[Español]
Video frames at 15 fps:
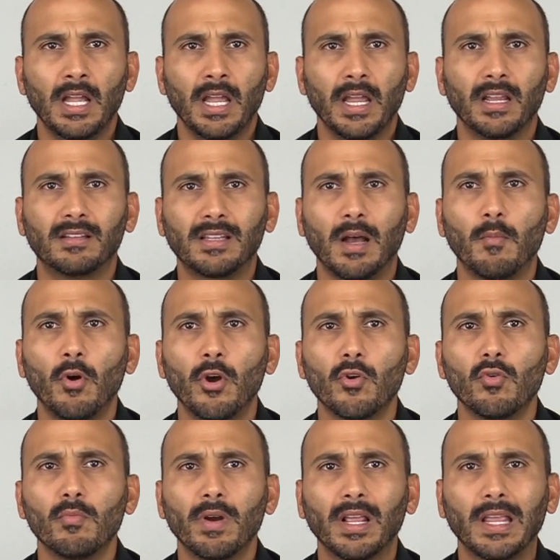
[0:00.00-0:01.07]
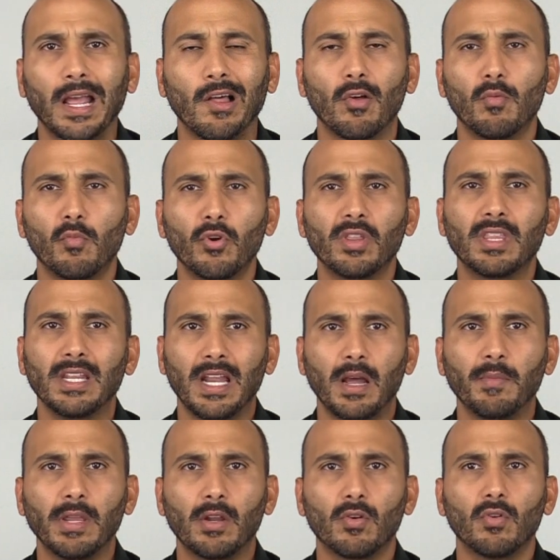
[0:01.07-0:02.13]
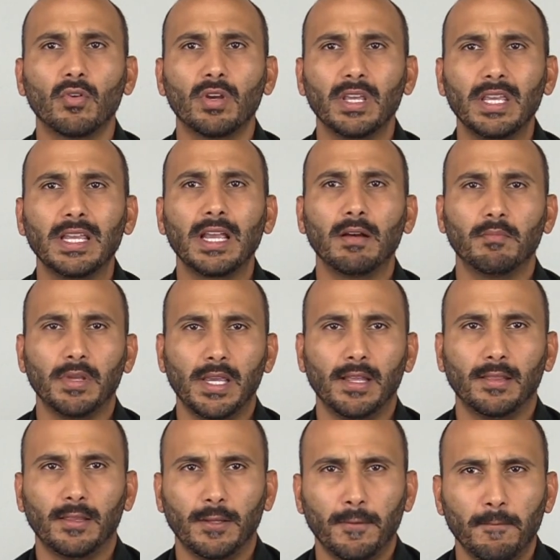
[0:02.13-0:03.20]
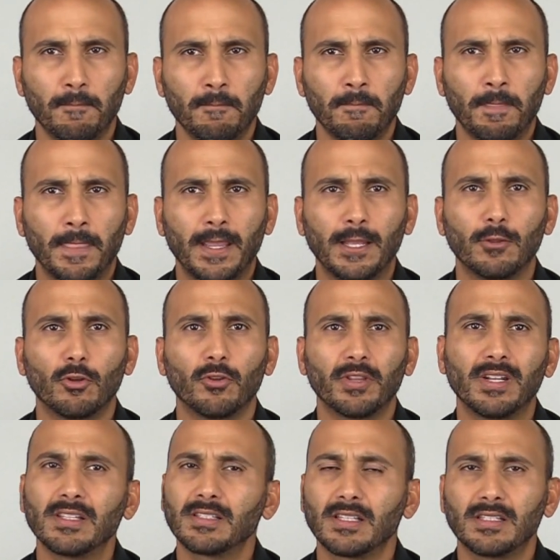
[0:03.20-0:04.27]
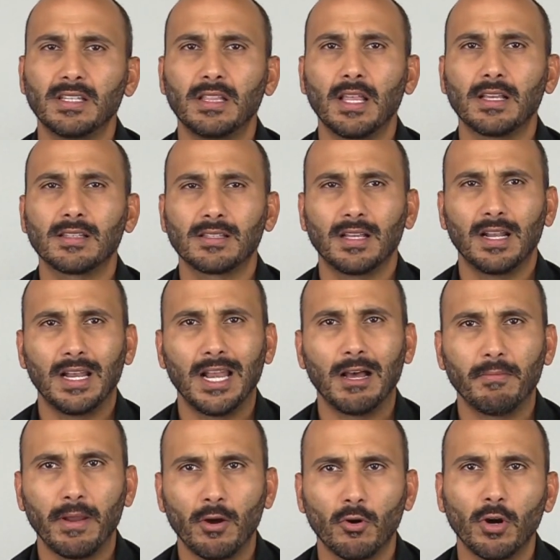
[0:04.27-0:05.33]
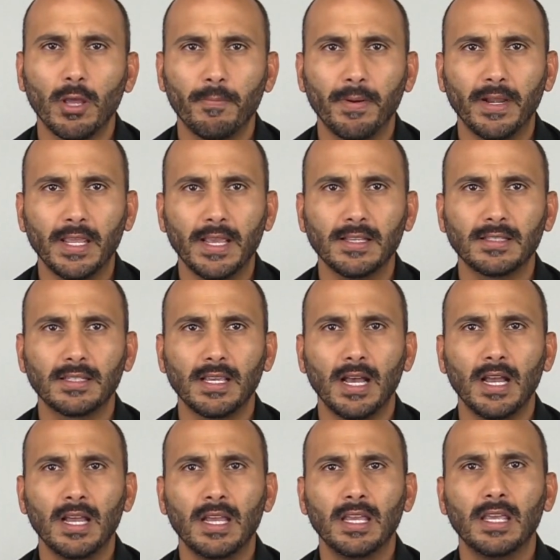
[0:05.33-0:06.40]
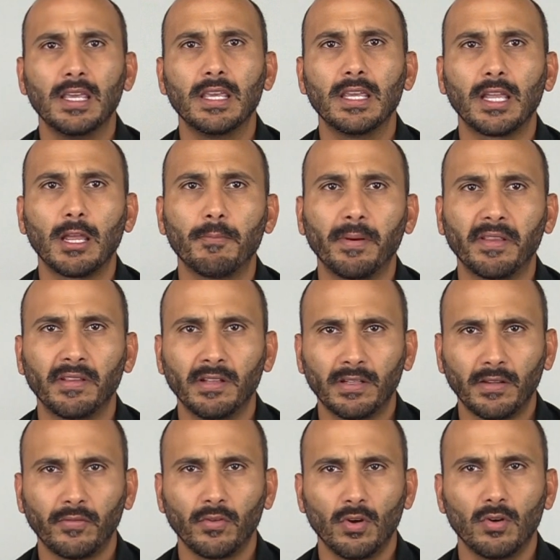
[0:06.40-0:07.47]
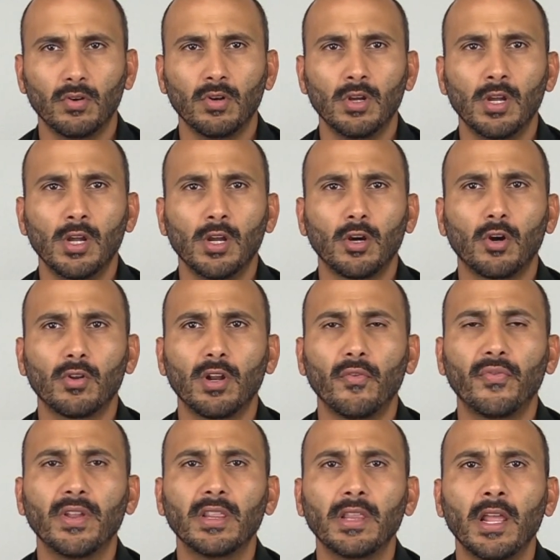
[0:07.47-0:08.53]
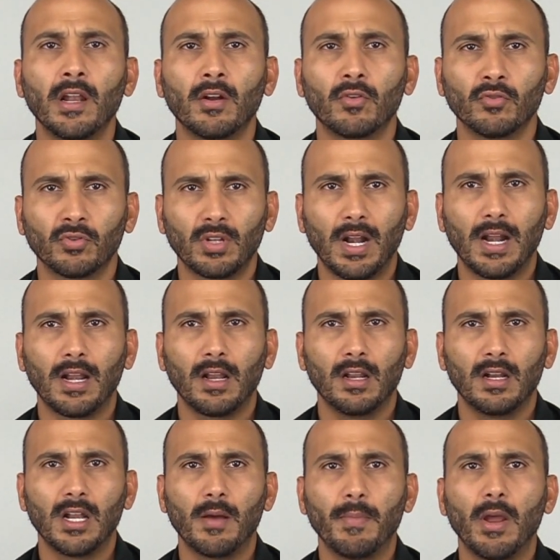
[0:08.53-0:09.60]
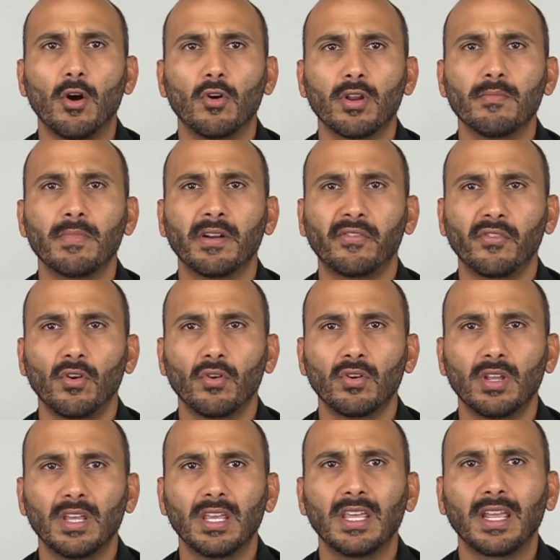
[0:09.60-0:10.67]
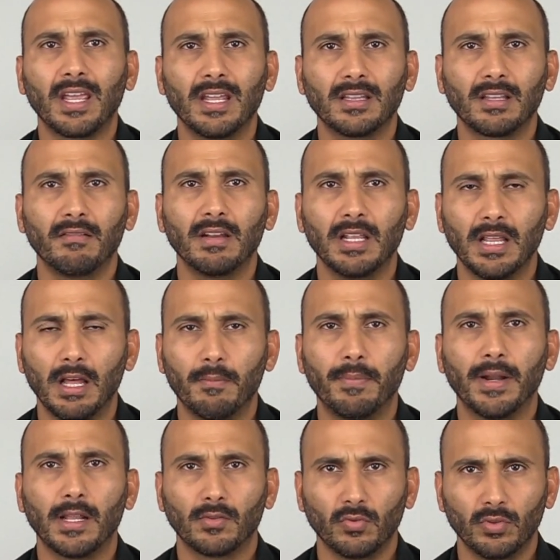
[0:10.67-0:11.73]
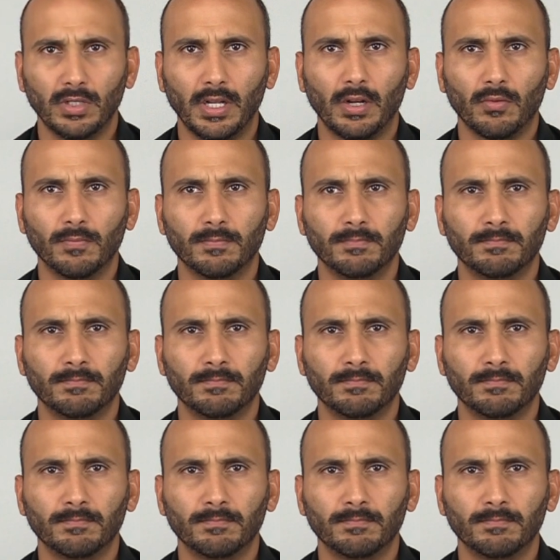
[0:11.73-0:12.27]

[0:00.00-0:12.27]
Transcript: Estamos en un mercado muy dinámico y cambiante, en donde necesitas la mejor experiencia y representación con el fin de encontrar la mejor inversión y rentabilidad para tu dinero.